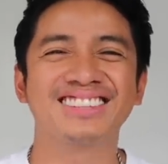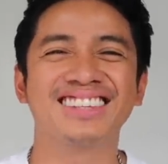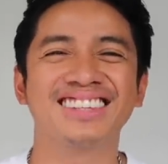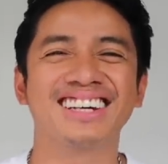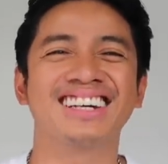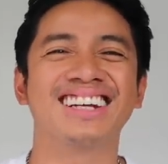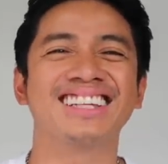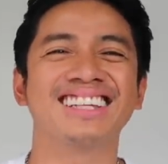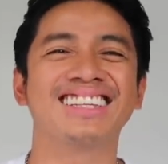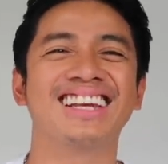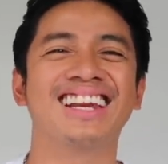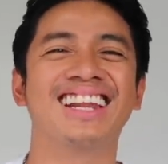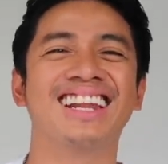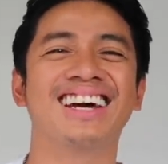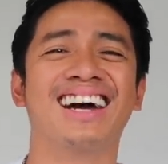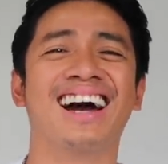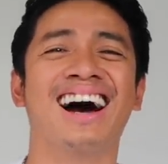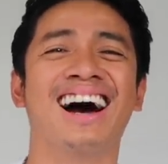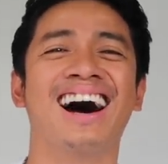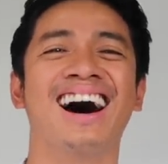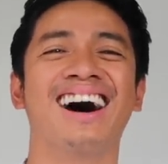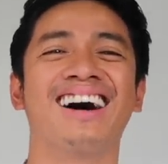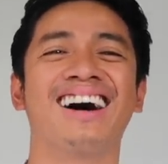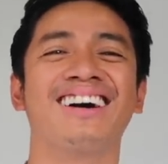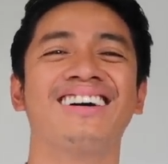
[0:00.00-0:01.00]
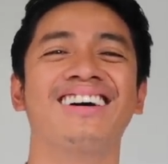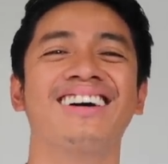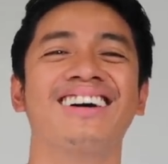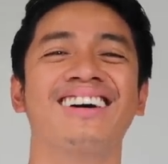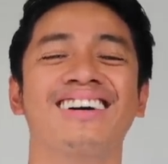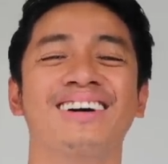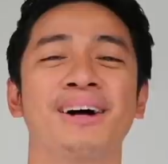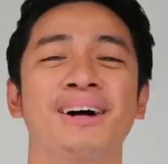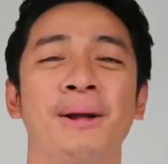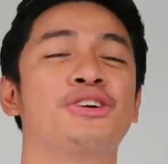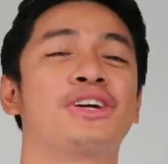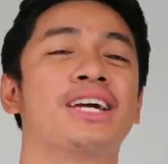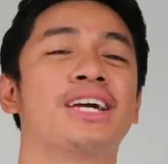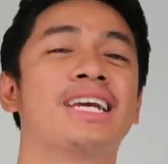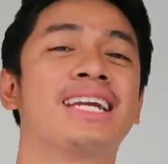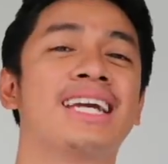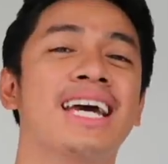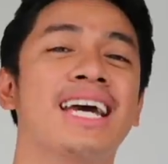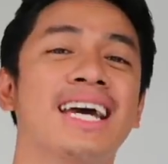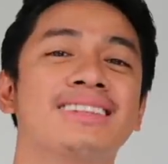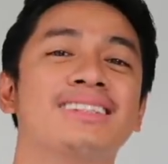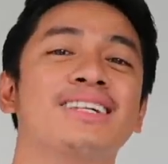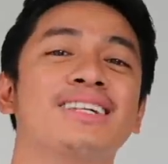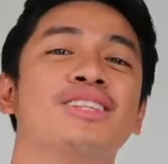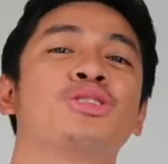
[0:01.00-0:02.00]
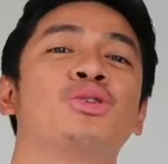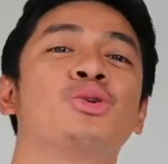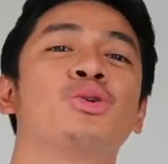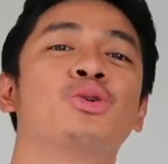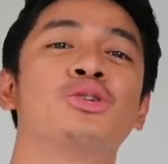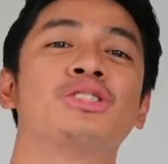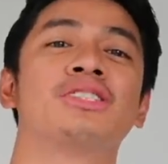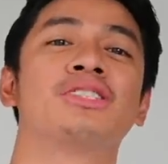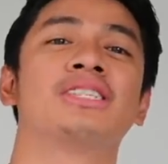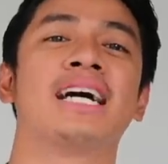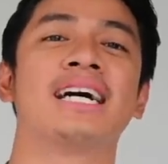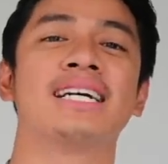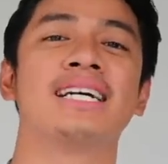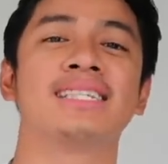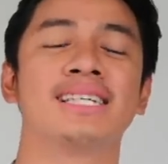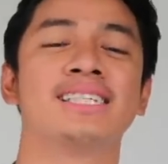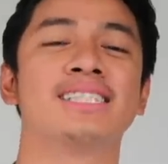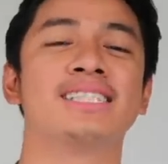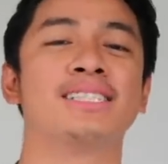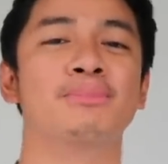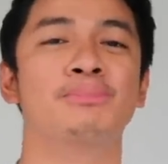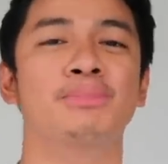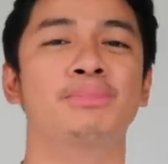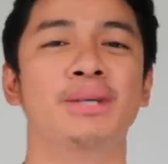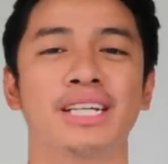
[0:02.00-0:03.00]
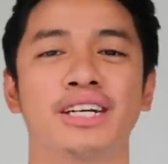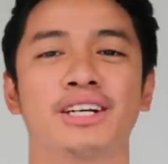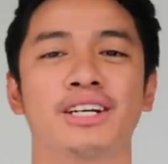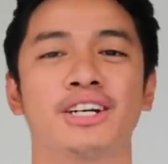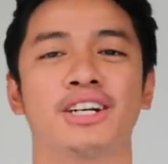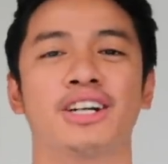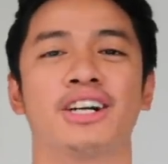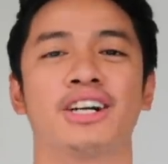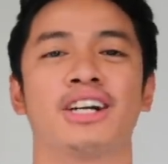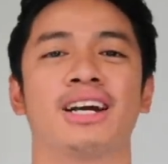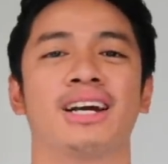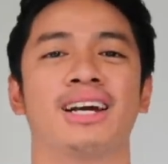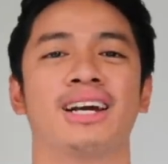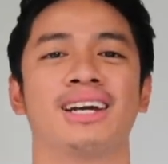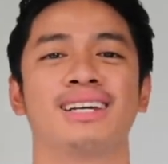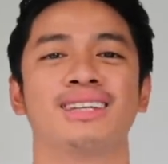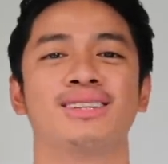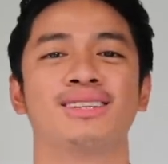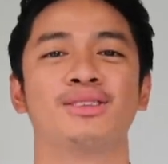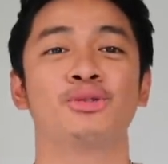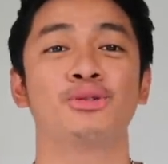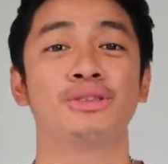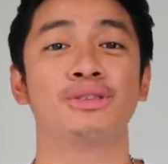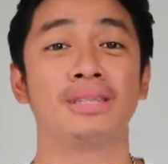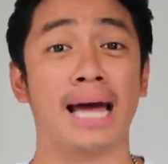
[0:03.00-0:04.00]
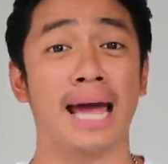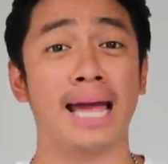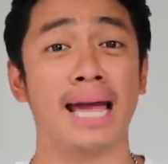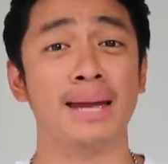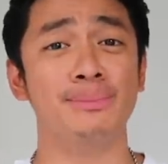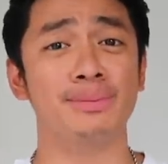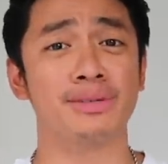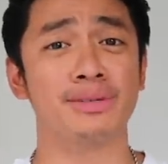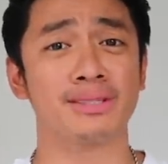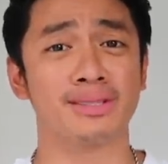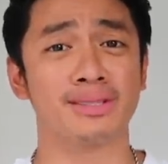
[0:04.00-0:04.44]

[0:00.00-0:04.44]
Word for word: Natang na talaga ako. You can get it two sizes bigger. Two times?